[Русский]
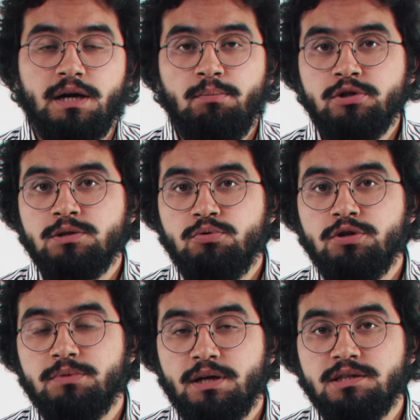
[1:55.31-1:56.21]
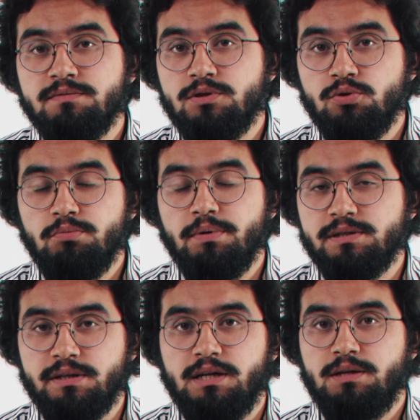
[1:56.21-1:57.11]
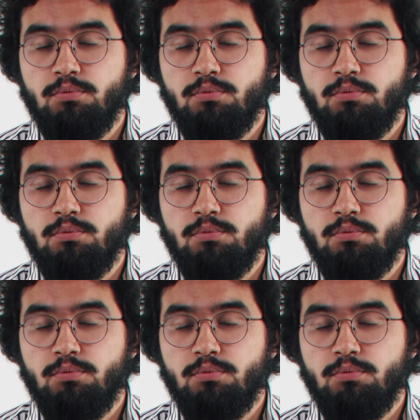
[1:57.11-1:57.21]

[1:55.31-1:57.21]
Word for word: Работать будем на цветной пастельной